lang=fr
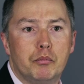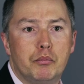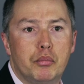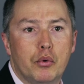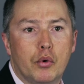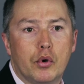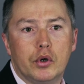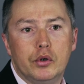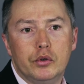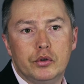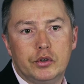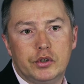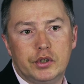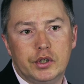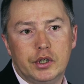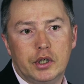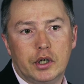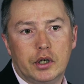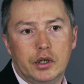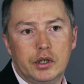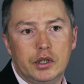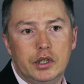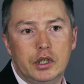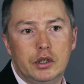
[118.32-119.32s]
Pour
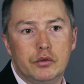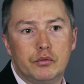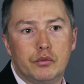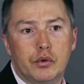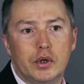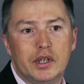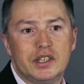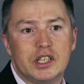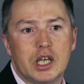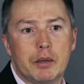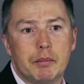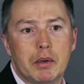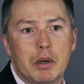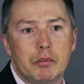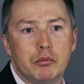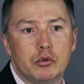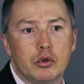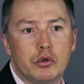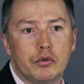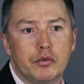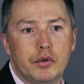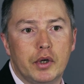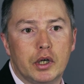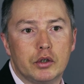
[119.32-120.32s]
réussir, il faut être capable
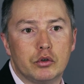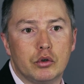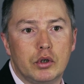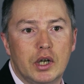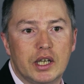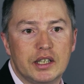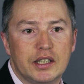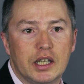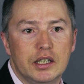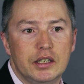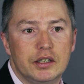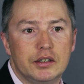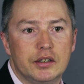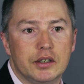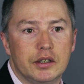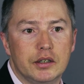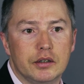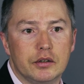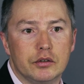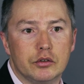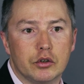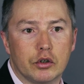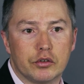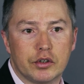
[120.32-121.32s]
de faire de la
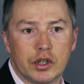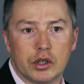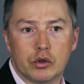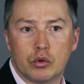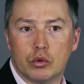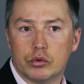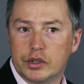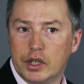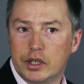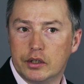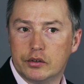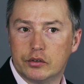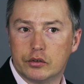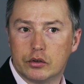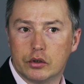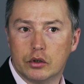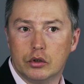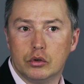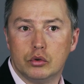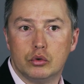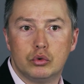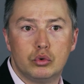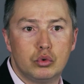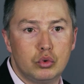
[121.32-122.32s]
qualité dans un contexte
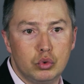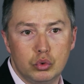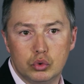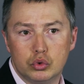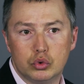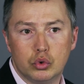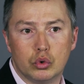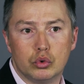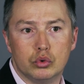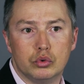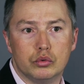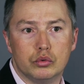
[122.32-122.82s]
toujours